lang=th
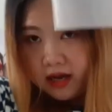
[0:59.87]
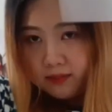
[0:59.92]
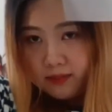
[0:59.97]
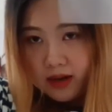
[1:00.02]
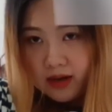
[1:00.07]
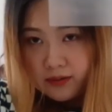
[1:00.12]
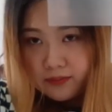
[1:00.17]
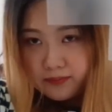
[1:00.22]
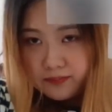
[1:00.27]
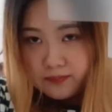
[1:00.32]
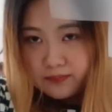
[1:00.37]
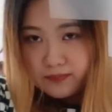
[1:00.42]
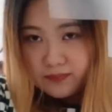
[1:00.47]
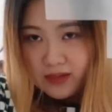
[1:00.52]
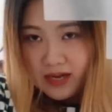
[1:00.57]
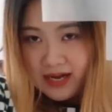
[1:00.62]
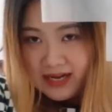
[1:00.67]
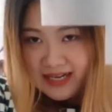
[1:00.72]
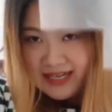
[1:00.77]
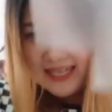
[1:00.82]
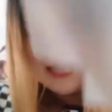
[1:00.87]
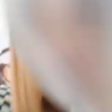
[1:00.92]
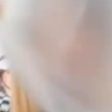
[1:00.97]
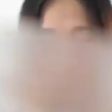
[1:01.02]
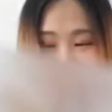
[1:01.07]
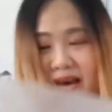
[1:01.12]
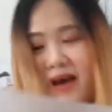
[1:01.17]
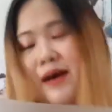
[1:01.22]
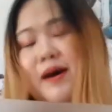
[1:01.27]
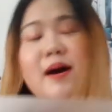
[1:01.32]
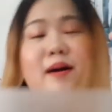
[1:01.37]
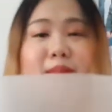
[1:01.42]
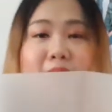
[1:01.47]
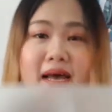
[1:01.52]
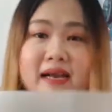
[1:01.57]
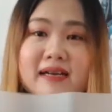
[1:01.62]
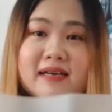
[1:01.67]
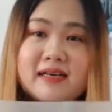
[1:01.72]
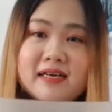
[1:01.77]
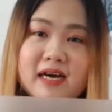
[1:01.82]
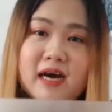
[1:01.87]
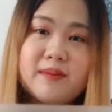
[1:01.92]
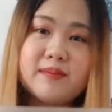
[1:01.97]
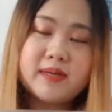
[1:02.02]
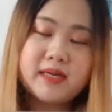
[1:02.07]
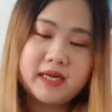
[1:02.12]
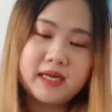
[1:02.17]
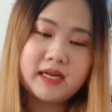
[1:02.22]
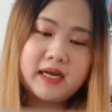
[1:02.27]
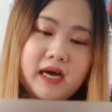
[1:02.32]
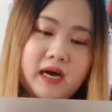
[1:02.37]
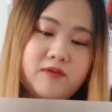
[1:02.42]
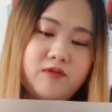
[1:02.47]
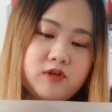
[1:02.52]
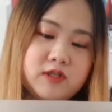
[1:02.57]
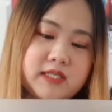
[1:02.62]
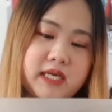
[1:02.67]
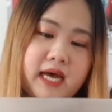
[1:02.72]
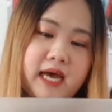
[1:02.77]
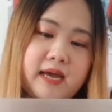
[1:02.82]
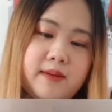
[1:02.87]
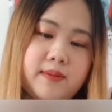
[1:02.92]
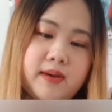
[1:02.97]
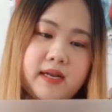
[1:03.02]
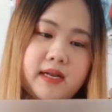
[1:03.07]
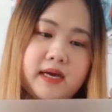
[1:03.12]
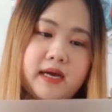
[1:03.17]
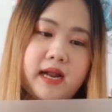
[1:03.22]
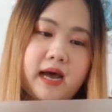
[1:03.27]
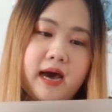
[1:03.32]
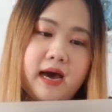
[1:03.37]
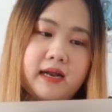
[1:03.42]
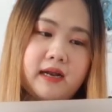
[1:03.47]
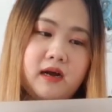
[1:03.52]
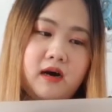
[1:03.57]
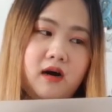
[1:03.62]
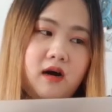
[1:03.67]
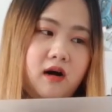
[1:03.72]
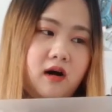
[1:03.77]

เห็นปะแผ่นเคลือบอันนี้นะคะฝนใช้เป็นกระดาษอ